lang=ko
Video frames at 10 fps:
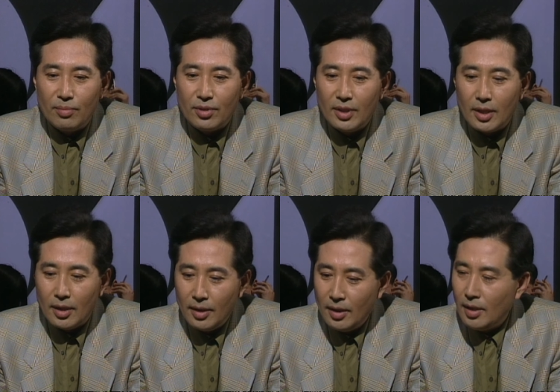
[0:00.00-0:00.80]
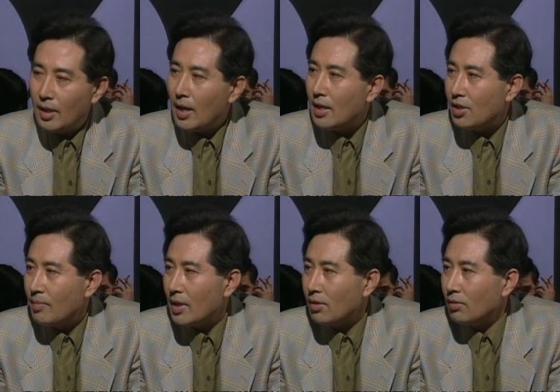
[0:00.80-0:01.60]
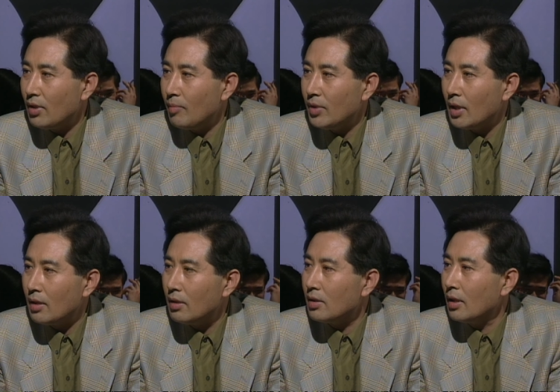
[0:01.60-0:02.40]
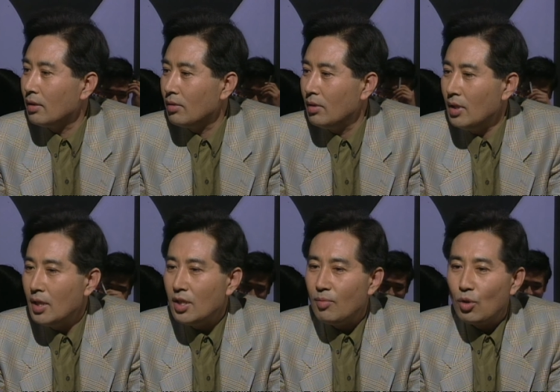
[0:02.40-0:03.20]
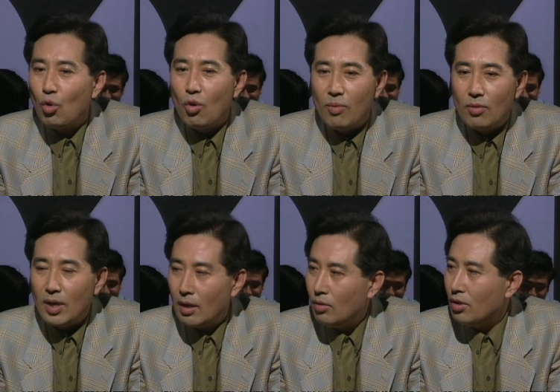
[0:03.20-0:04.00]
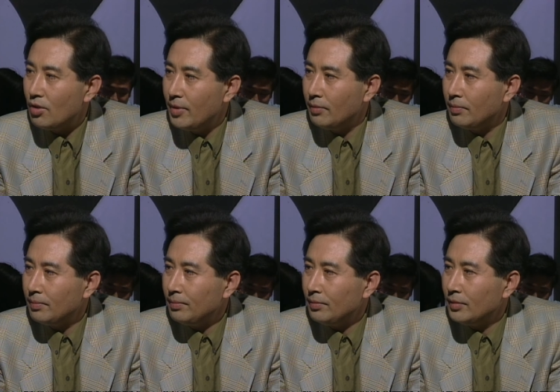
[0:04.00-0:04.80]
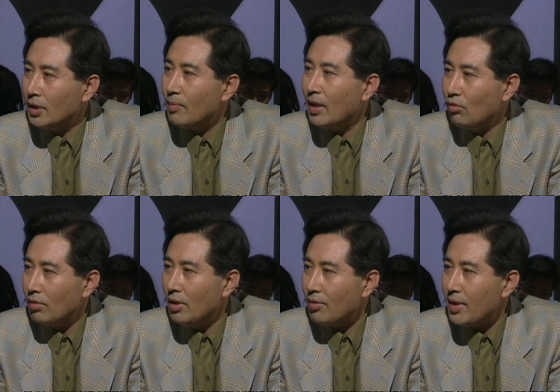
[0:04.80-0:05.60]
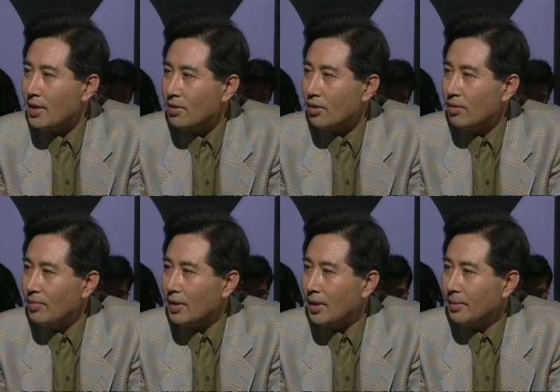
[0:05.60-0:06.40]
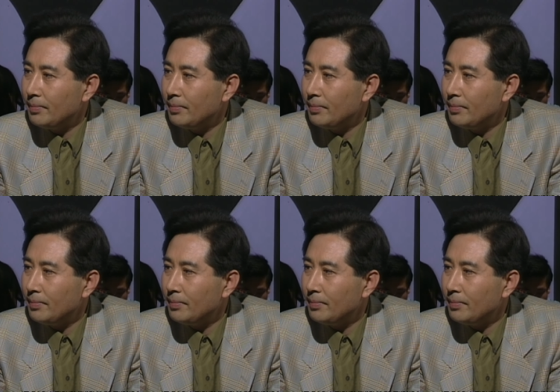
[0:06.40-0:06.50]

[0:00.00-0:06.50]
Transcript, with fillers: 없으니까 안심하셔도 됩니다. 그러잖아도 이번 호봉을 안 올려주면 그만두려고 했었습니다.